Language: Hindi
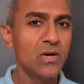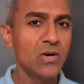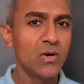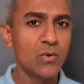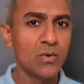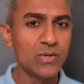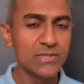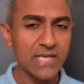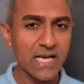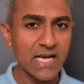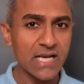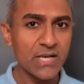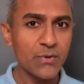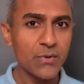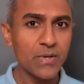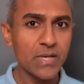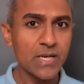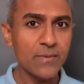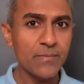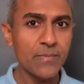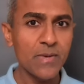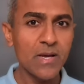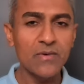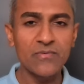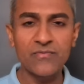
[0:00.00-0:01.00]
उस
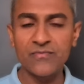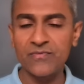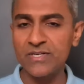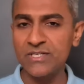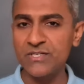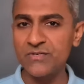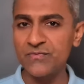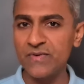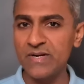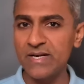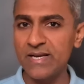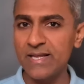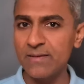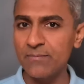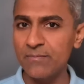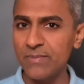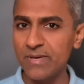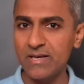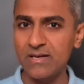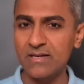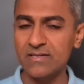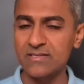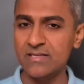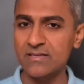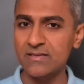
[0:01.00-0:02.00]
एक्वेरियम में आप फिश फीडिंग भी
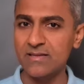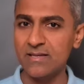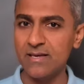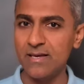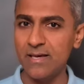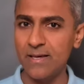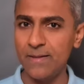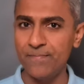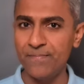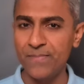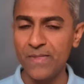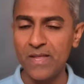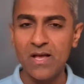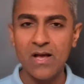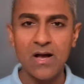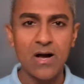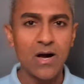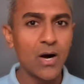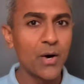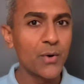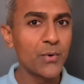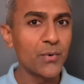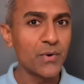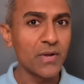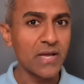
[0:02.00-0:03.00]
कर सकते हैं
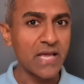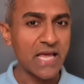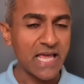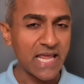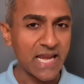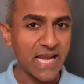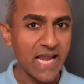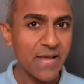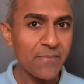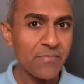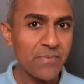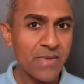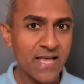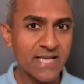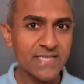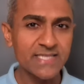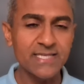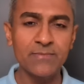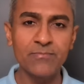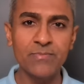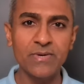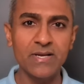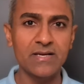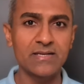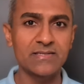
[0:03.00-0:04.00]
और क्रैप
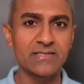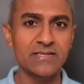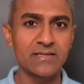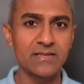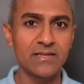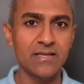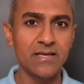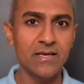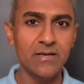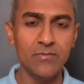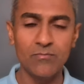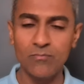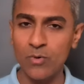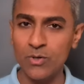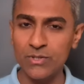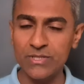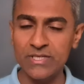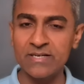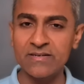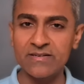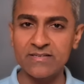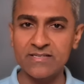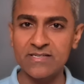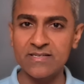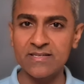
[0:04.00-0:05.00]
कैचिंग भी कर सकते हैं बहुत
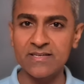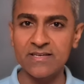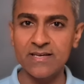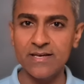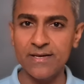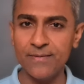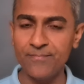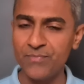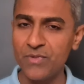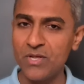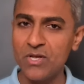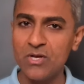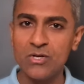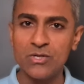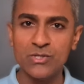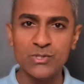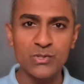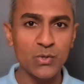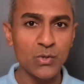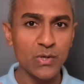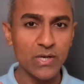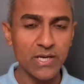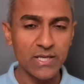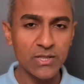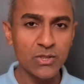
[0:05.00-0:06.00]
इंटरेस्टिंग है सो
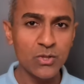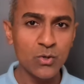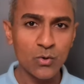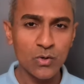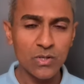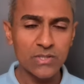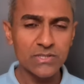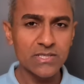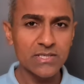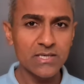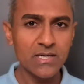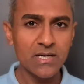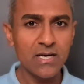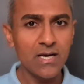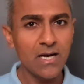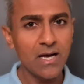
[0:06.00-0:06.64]
so, ये दोनों जगह